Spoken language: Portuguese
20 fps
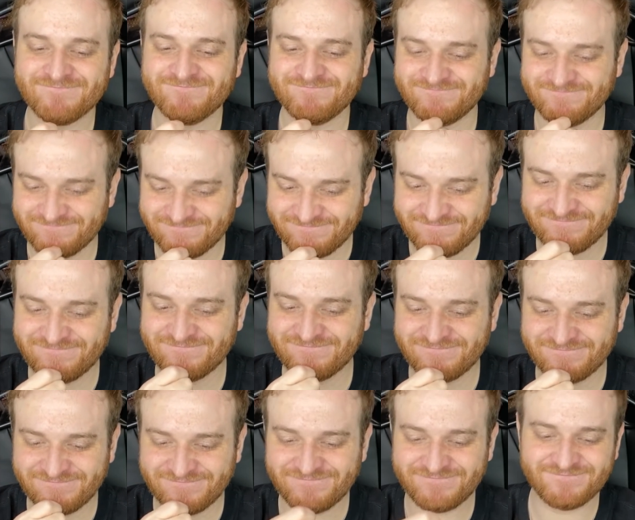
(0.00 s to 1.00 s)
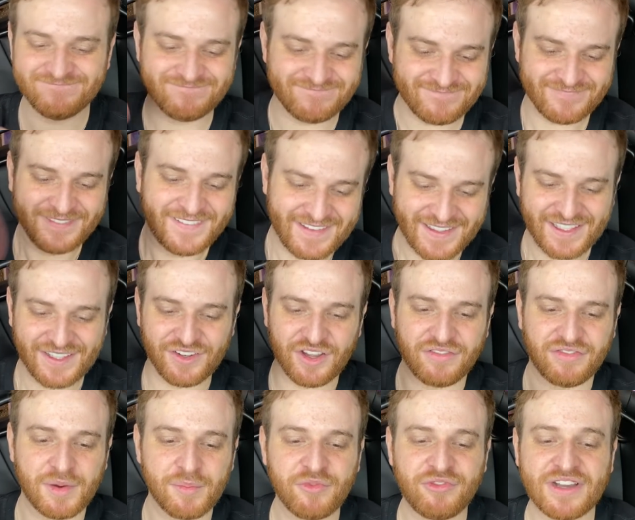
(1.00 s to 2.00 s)
Hum,
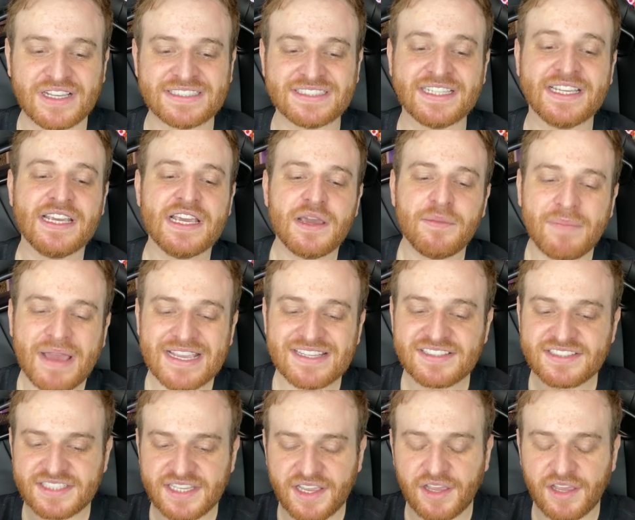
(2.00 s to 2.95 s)
nós vamos fazer. Mas